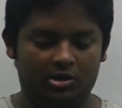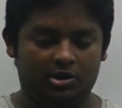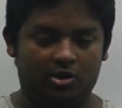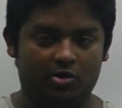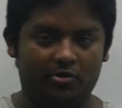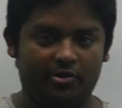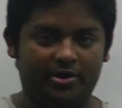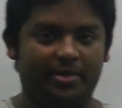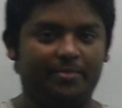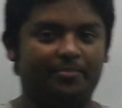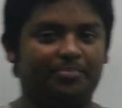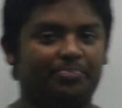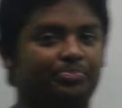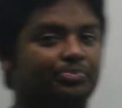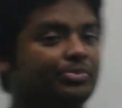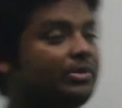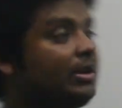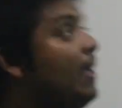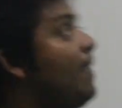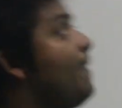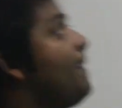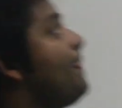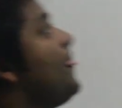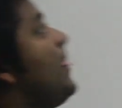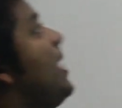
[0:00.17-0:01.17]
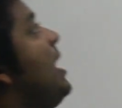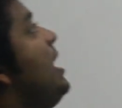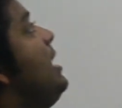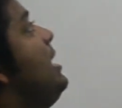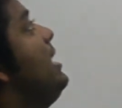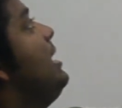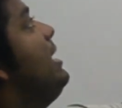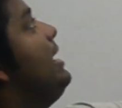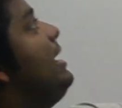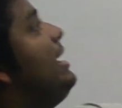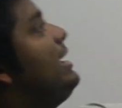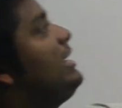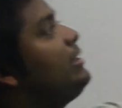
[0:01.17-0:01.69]
ওকে
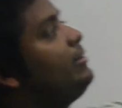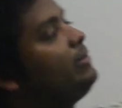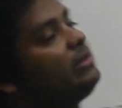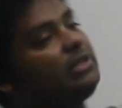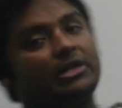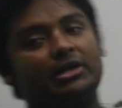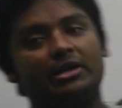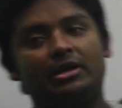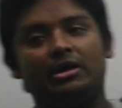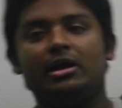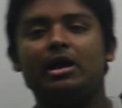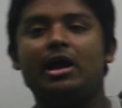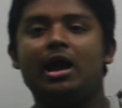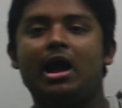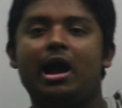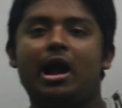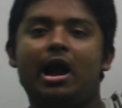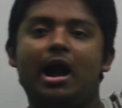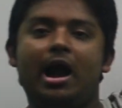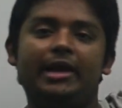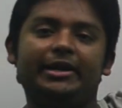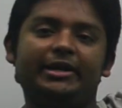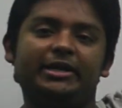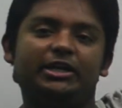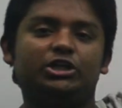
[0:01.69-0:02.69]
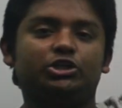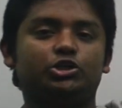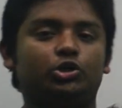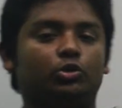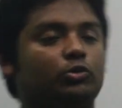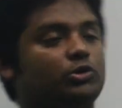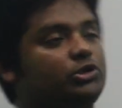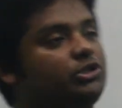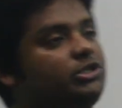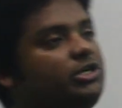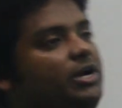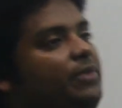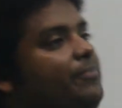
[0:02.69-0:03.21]
এটা আমাদের আরেকটি
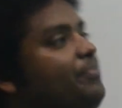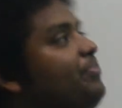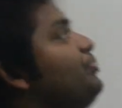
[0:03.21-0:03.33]
সমস্যা